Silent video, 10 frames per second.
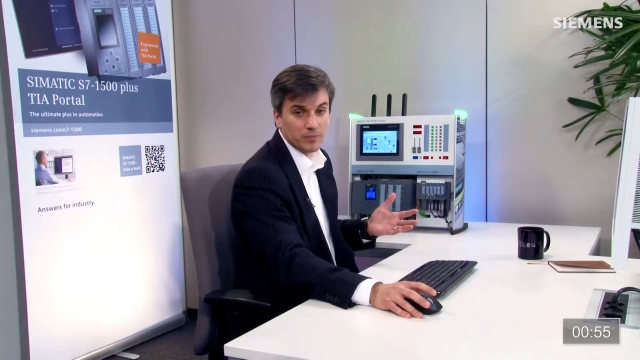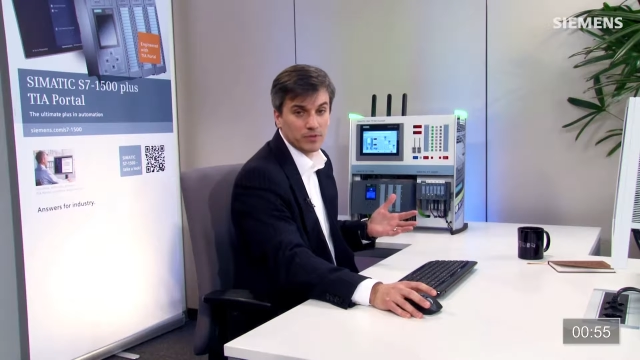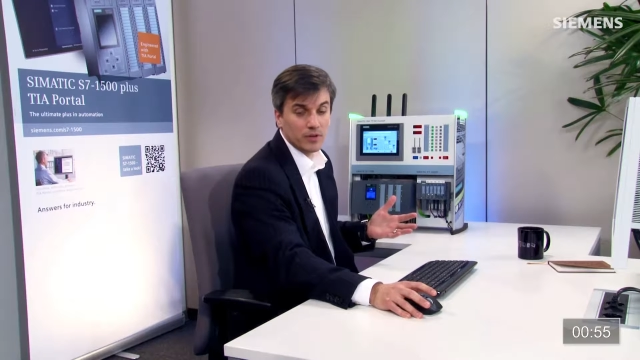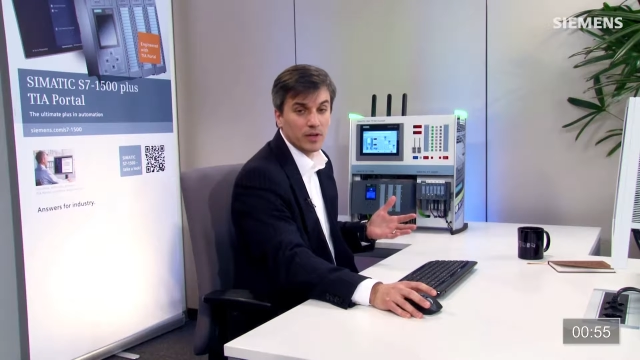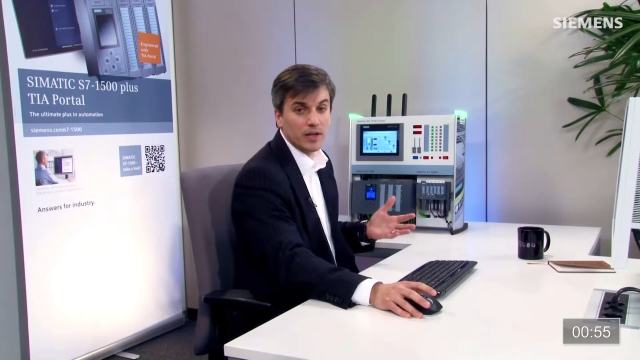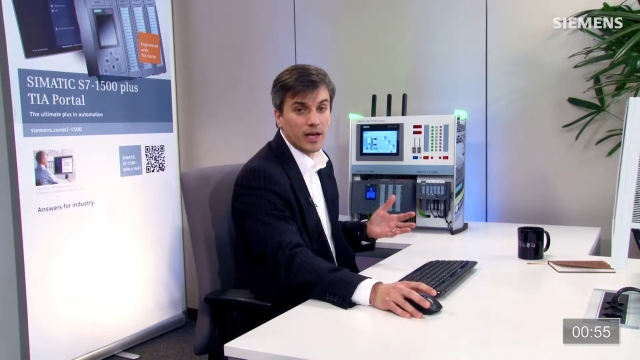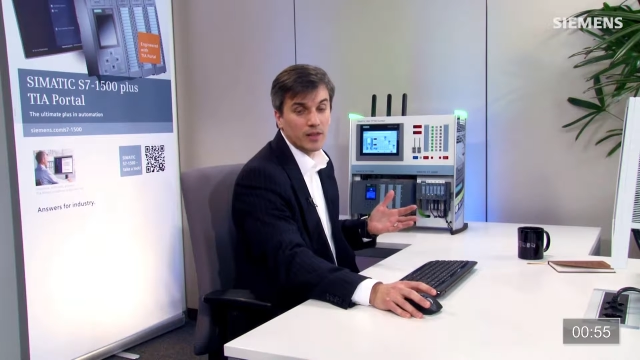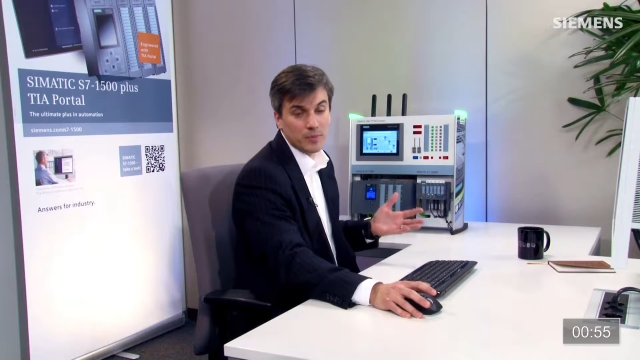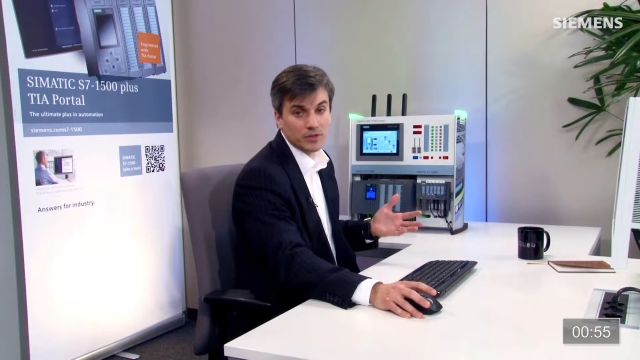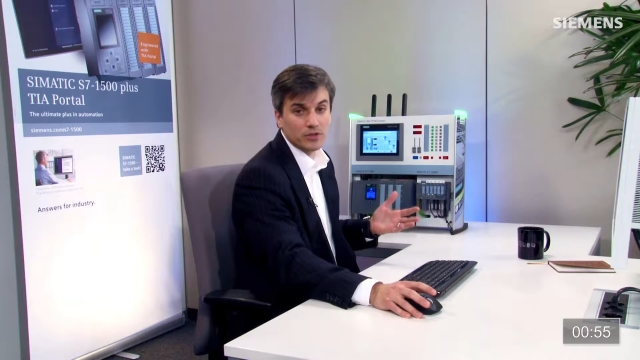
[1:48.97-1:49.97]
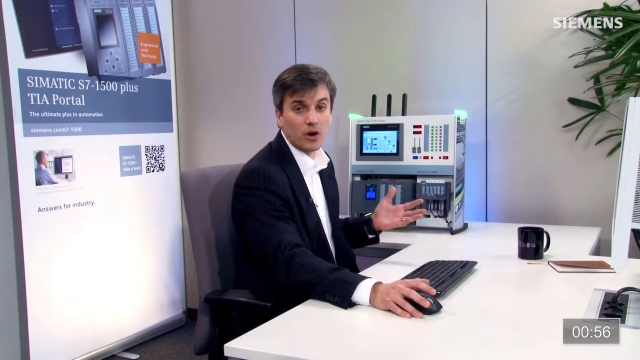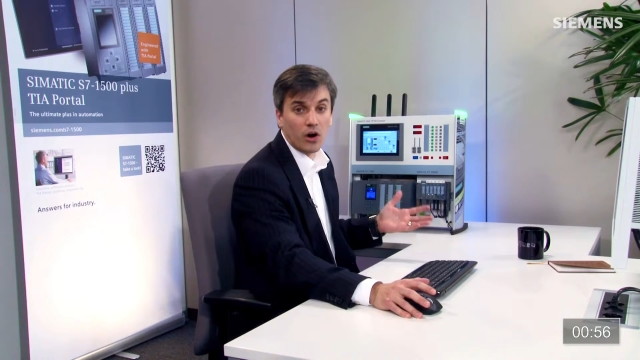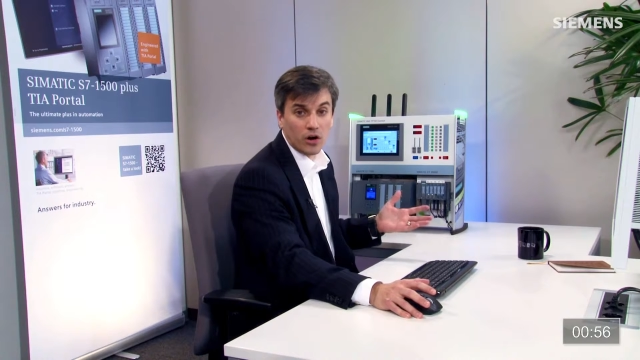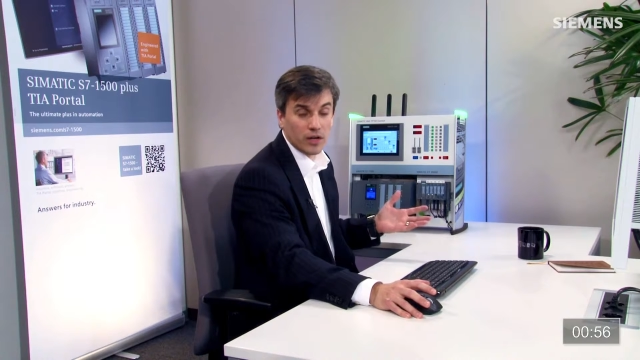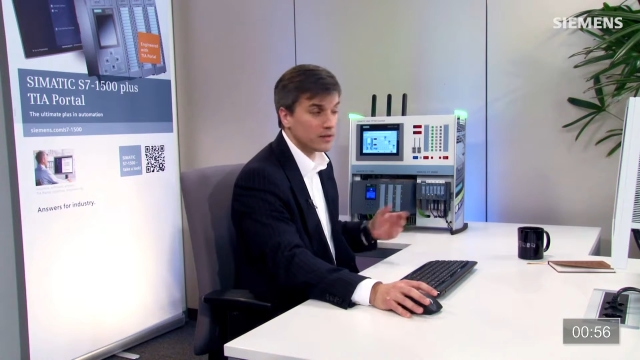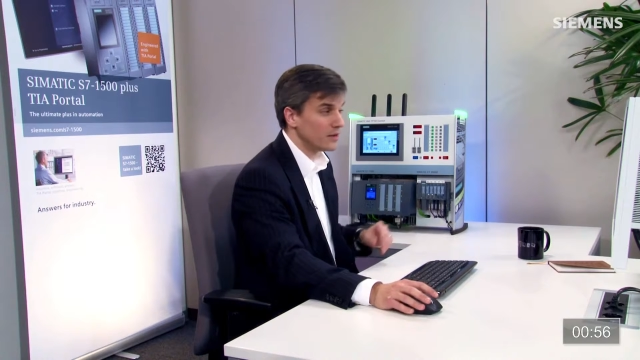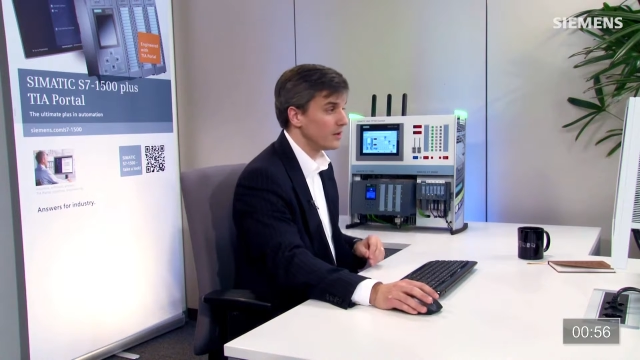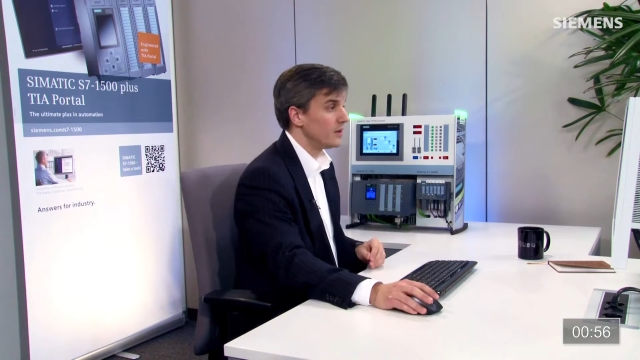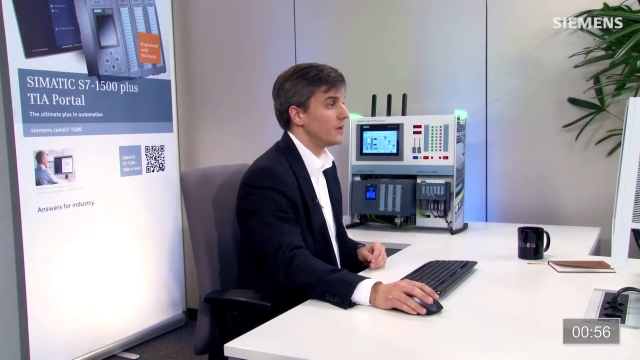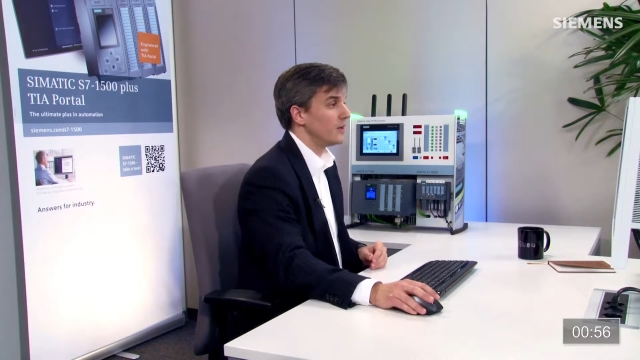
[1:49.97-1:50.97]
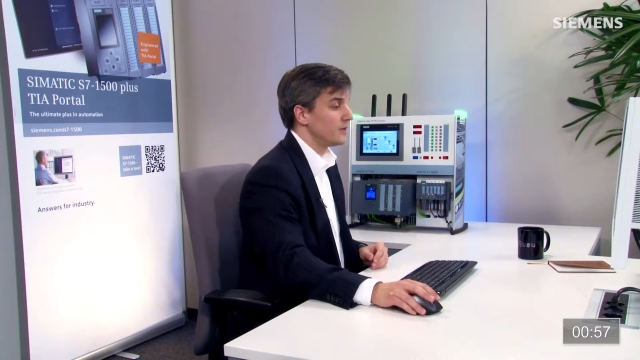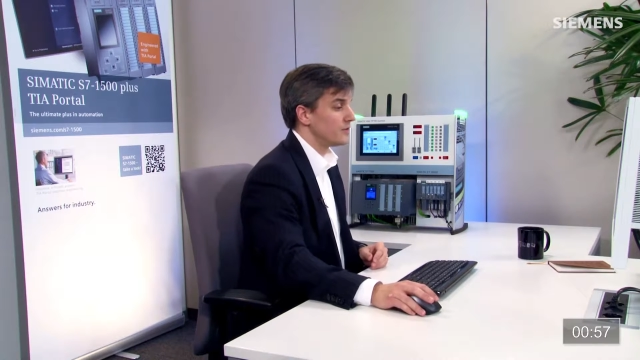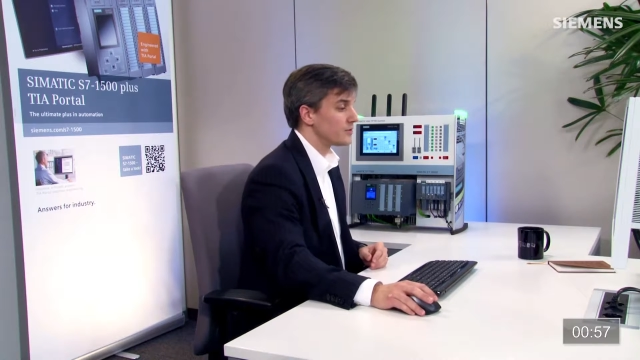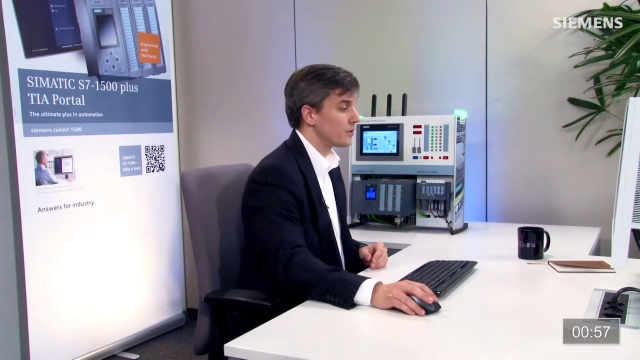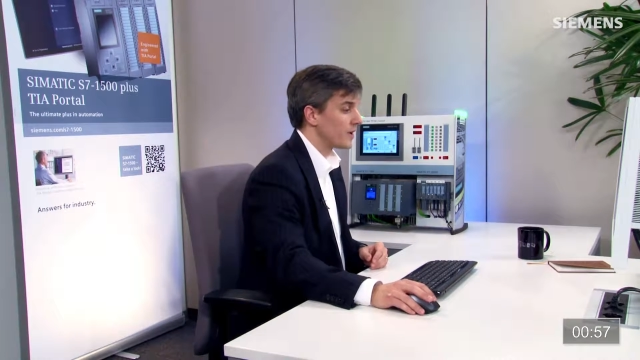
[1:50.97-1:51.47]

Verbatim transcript: 켜지게 하는 것입니다. 화면으로